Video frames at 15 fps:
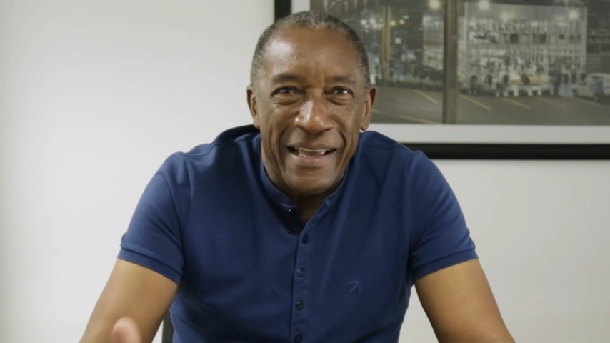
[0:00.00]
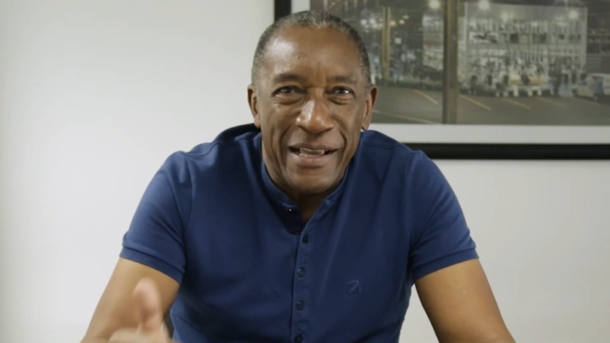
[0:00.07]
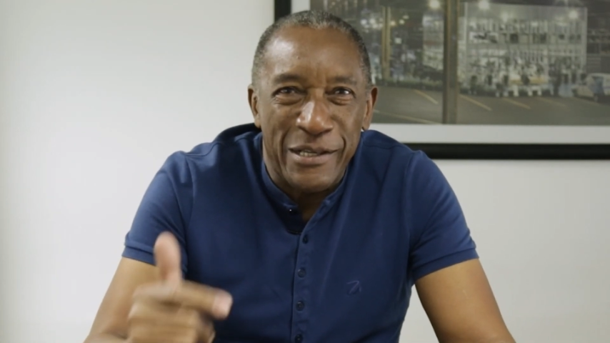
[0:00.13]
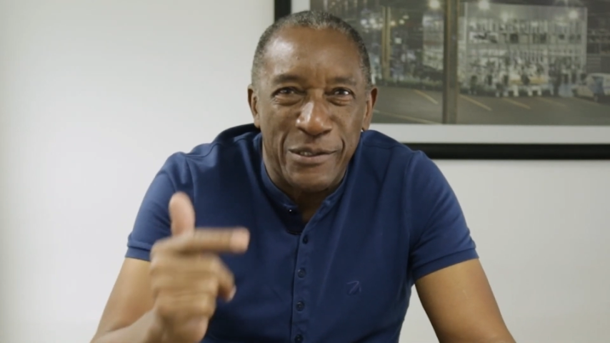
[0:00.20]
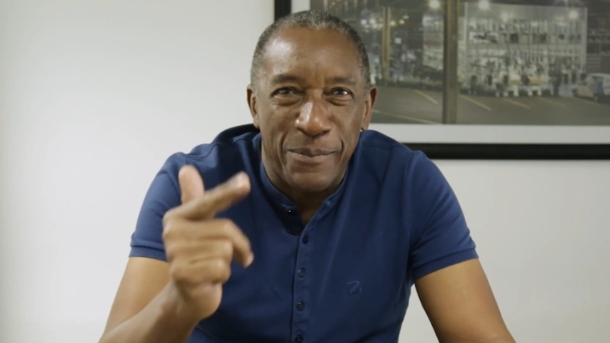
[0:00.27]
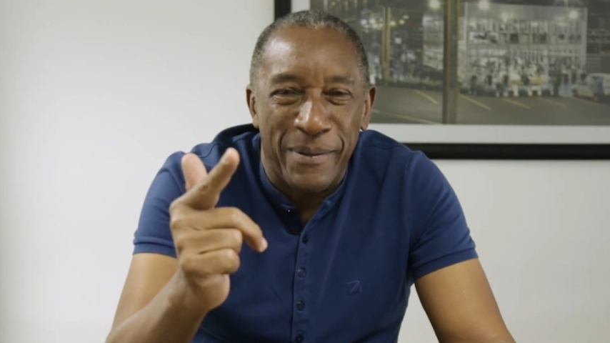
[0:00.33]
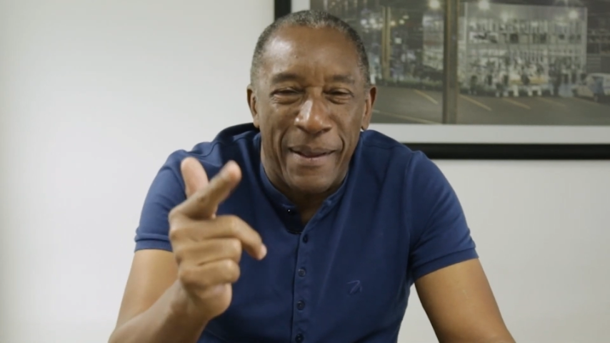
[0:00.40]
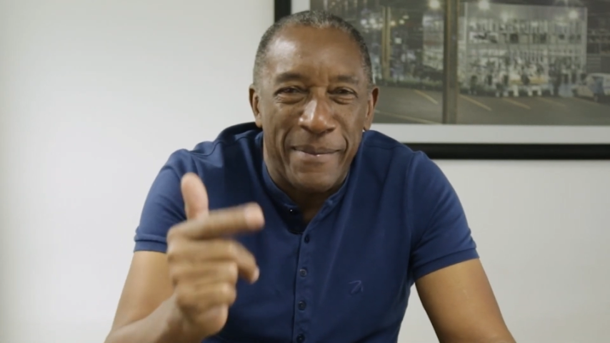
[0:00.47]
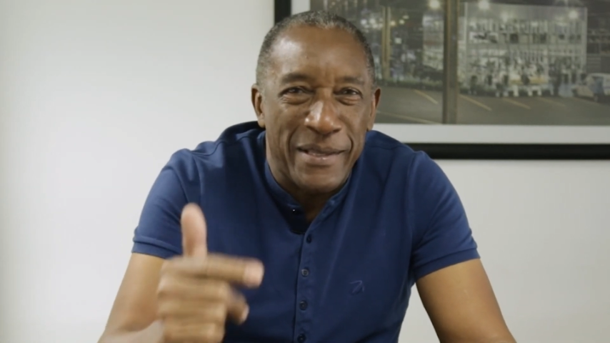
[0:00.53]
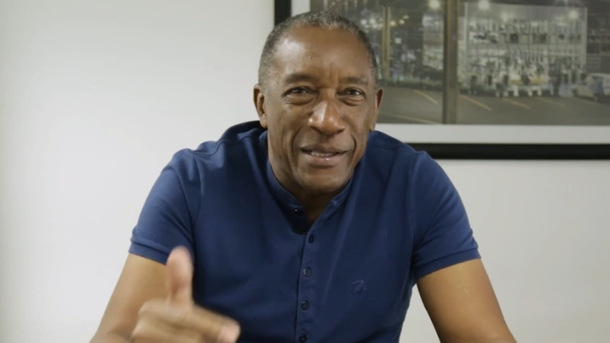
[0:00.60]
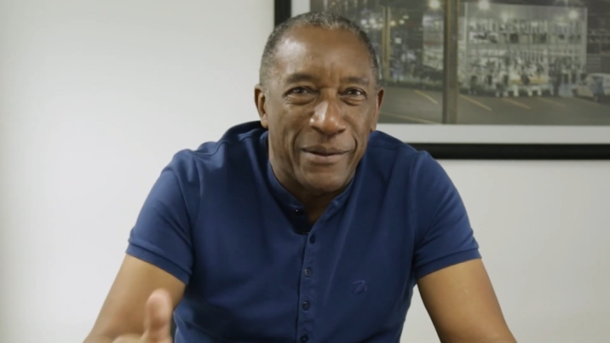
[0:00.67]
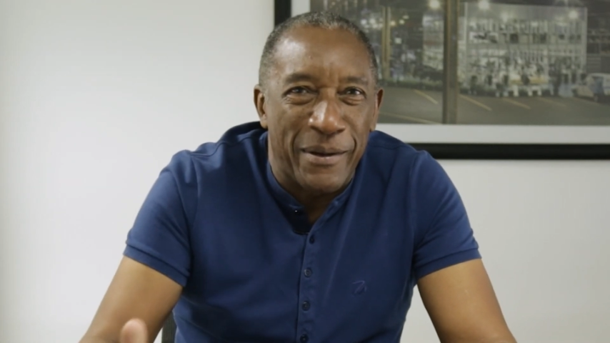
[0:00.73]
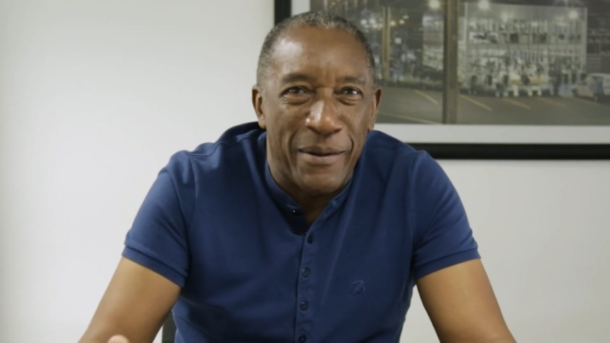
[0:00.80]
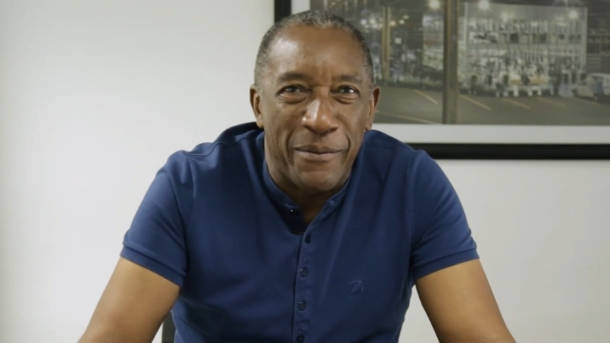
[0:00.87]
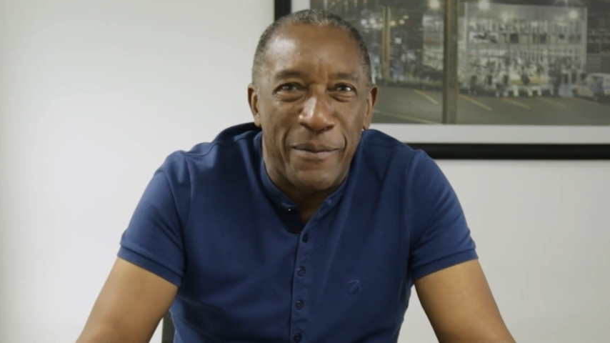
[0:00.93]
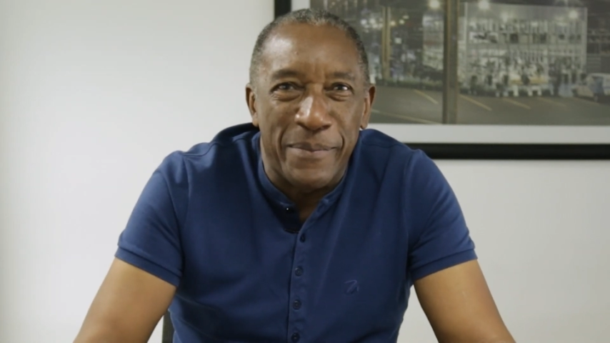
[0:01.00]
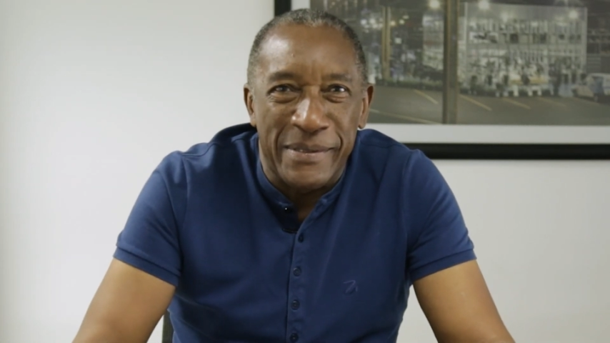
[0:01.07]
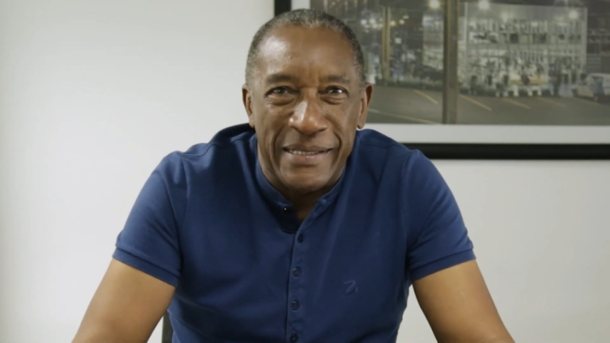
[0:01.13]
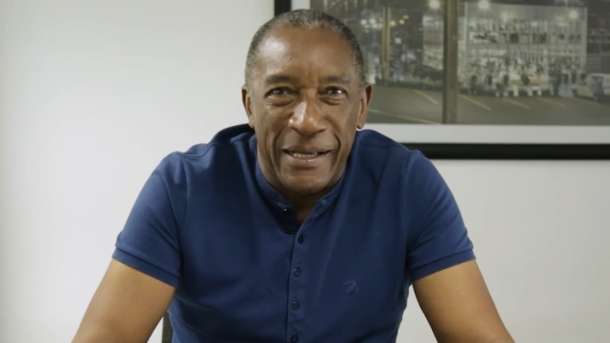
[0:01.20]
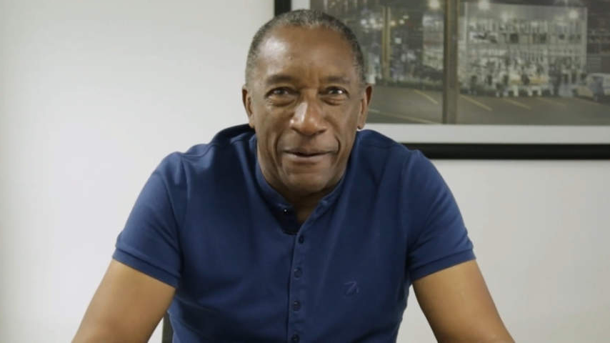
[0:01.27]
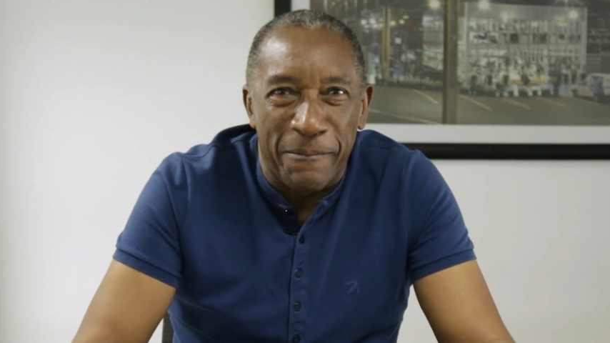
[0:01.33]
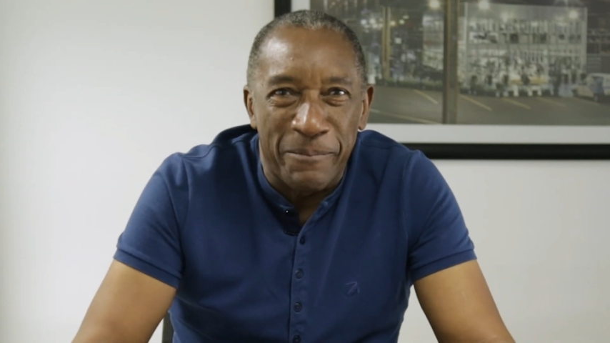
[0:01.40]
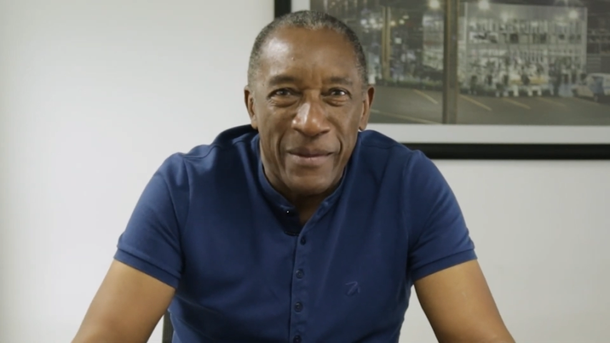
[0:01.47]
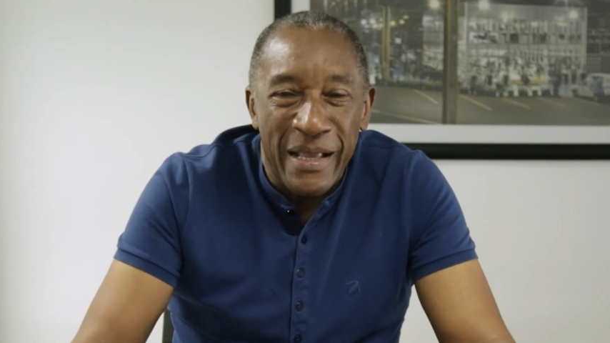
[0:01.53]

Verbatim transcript: Isso para mim não é uma opção.